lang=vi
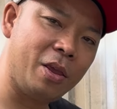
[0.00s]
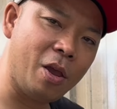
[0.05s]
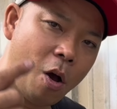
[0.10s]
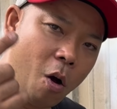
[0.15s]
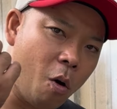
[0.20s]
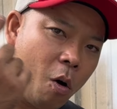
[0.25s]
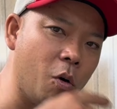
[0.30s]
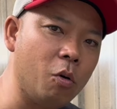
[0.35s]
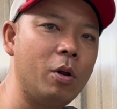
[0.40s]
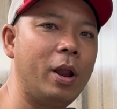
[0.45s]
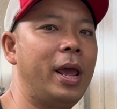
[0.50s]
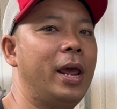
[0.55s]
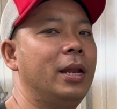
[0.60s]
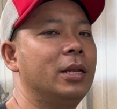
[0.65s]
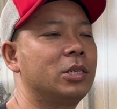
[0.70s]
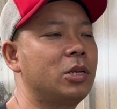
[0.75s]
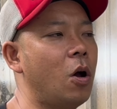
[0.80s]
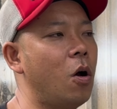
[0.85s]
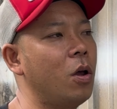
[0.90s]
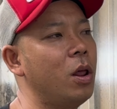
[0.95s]
vô u
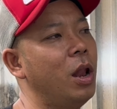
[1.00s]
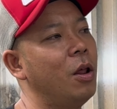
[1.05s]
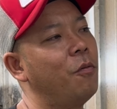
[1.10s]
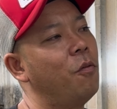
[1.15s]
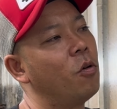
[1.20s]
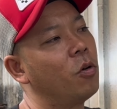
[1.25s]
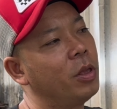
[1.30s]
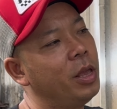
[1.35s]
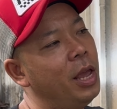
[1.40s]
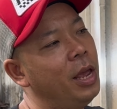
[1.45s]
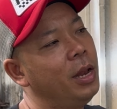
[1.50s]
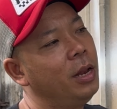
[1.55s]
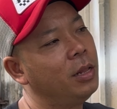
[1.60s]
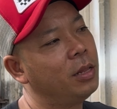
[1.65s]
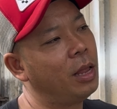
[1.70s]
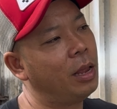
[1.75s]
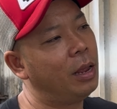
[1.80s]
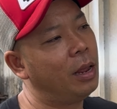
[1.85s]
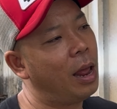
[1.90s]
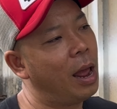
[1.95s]
liền so với lại phục viên
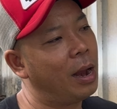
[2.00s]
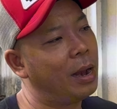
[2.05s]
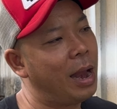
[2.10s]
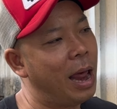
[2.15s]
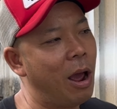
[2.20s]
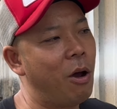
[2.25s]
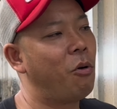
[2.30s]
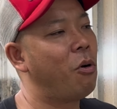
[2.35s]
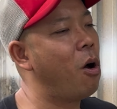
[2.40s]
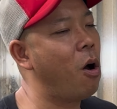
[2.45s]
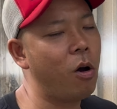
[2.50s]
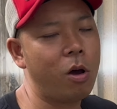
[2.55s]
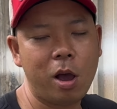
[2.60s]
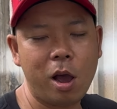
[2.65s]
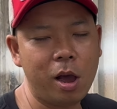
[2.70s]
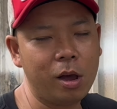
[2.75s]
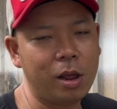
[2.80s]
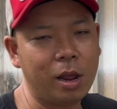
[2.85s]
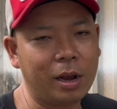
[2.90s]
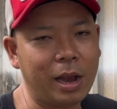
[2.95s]
thì thằng nào ngon
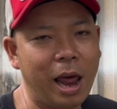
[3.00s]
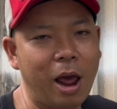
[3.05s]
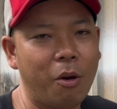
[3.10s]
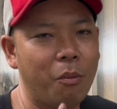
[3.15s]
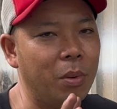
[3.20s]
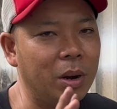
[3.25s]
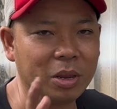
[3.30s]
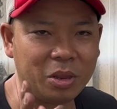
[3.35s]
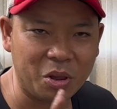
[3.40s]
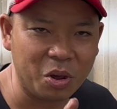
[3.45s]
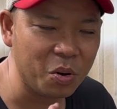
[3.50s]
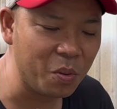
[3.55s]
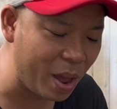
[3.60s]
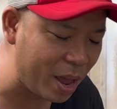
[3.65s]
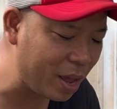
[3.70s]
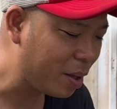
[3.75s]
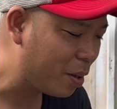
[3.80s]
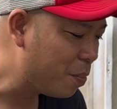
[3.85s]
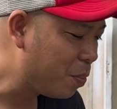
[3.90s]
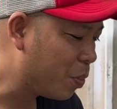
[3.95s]
hơn thằng nào mình chưa
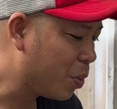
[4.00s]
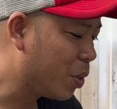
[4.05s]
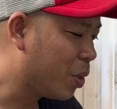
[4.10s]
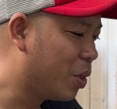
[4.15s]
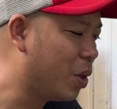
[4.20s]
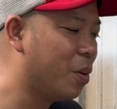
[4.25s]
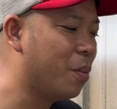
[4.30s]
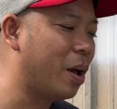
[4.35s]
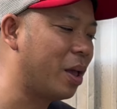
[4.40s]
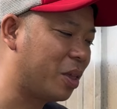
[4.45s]
biết nhưng mà